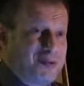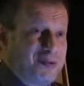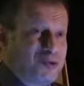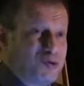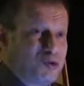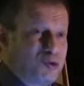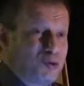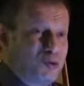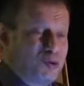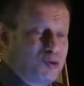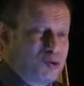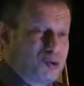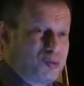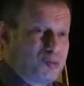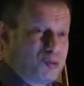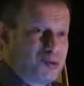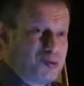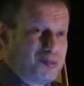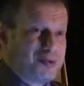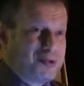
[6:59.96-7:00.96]
даже то, что,
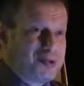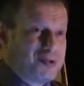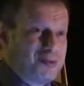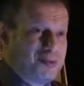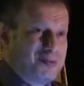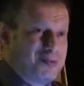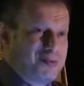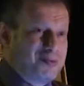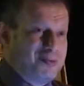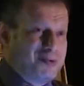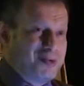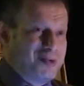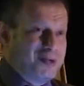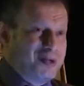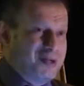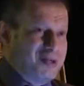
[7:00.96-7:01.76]
может быть, тебе было